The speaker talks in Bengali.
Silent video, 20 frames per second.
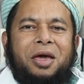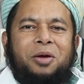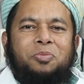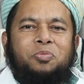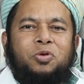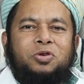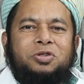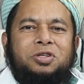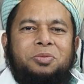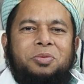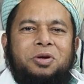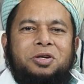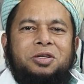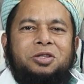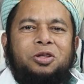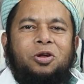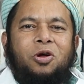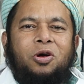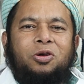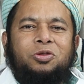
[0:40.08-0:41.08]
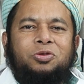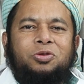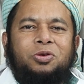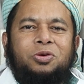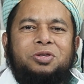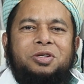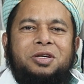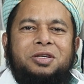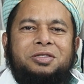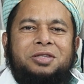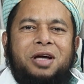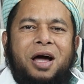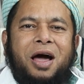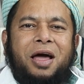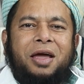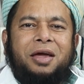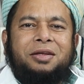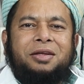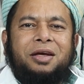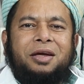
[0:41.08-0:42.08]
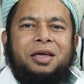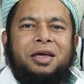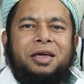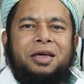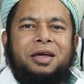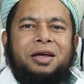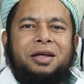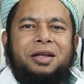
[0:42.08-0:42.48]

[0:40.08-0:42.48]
এই প্রসাবের সাথে রক্ত যে যায় এটাকে